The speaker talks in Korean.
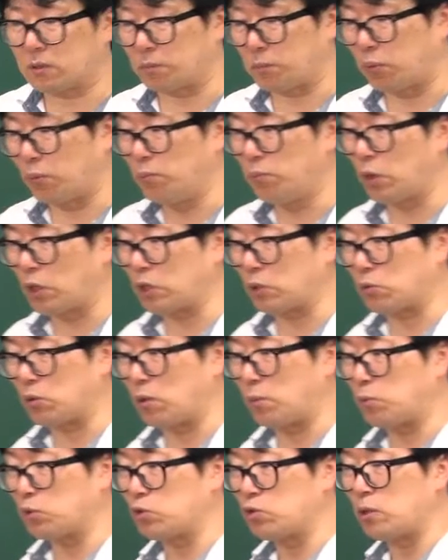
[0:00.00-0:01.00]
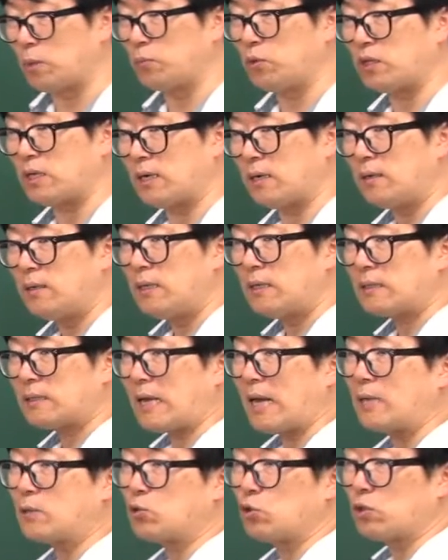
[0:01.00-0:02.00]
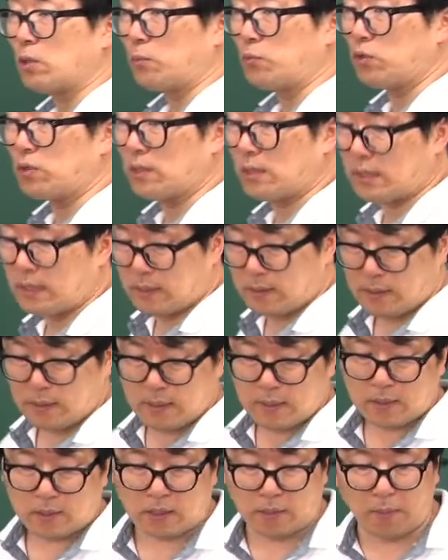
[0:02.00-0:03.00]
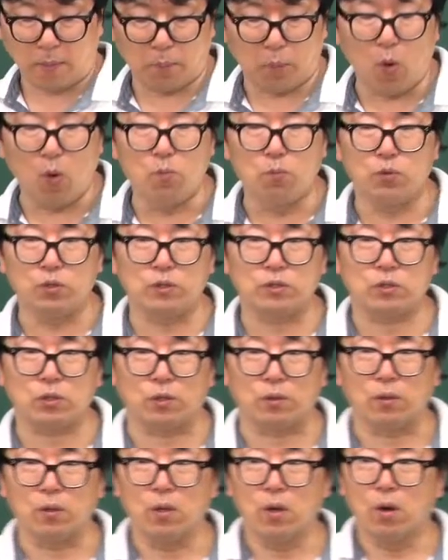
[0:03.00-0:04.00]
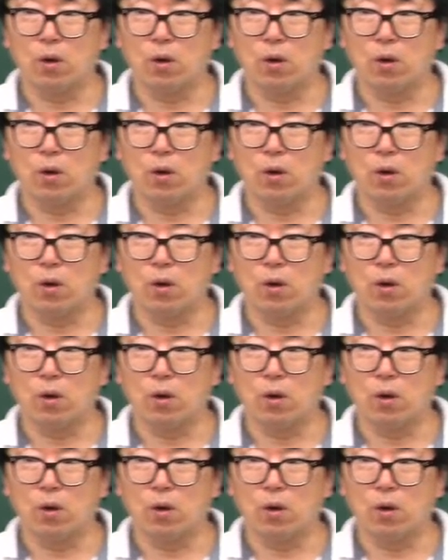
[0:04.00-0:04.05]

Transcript: 분묘 기술권은 무슨 점이다 타주의 점이니까. 그 다음에 봉분이죠.